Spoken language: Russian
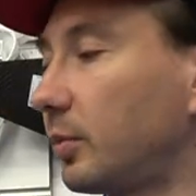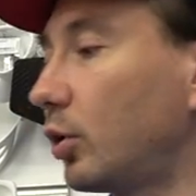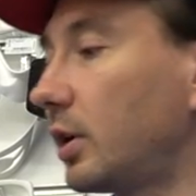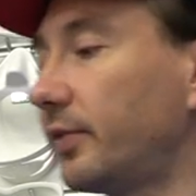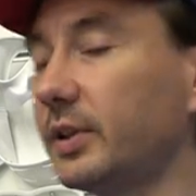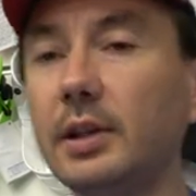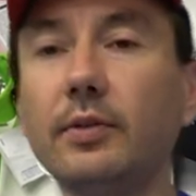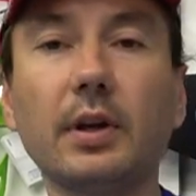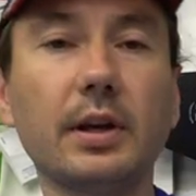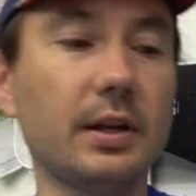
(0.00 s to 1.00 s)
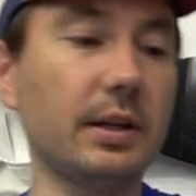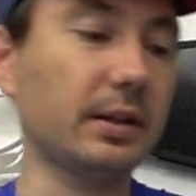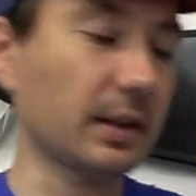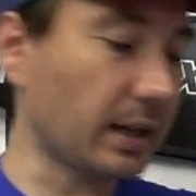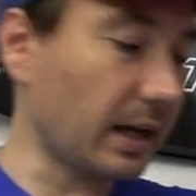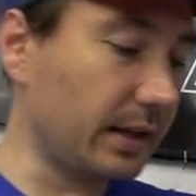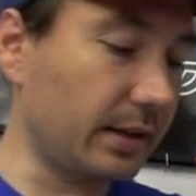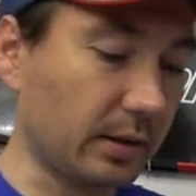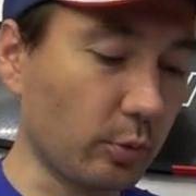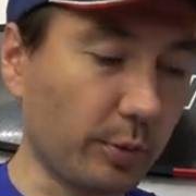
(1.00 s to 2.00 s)
более эффективно и так далее
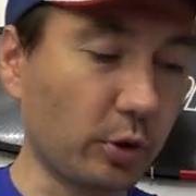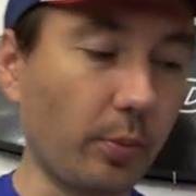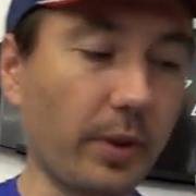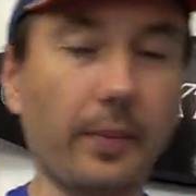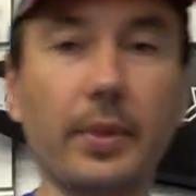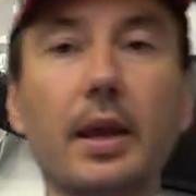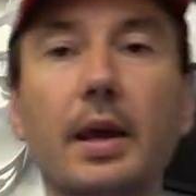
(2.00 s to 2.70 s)
и тому подобное.